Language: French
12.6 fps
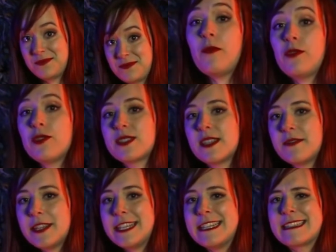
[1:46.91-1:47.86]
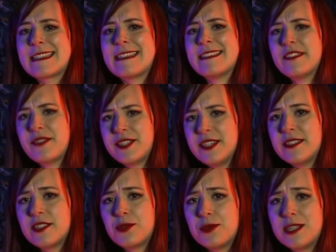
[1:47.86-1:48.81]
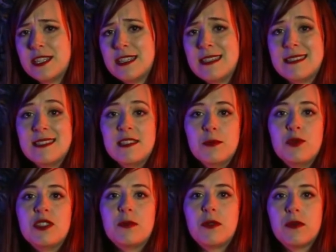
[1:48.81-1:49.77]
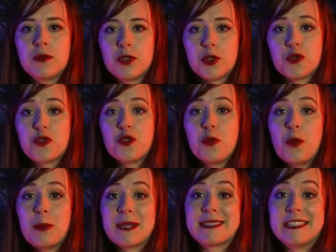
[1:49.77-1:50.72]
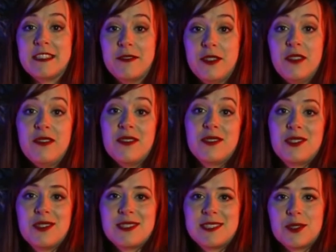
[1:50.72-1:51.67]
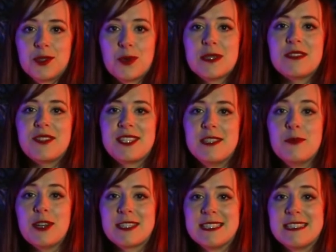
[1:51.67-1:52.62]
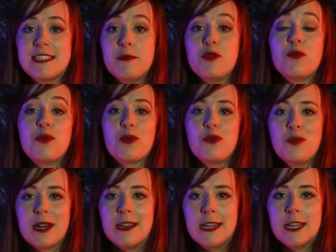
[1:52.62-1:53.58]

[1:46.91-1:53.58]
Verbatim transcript: Comme vous le savez, il est très difficile d'étudier les animaux des profondeurs, justement parce qu'ils vivent dans des endroits difficilement accessibles pour l'humain.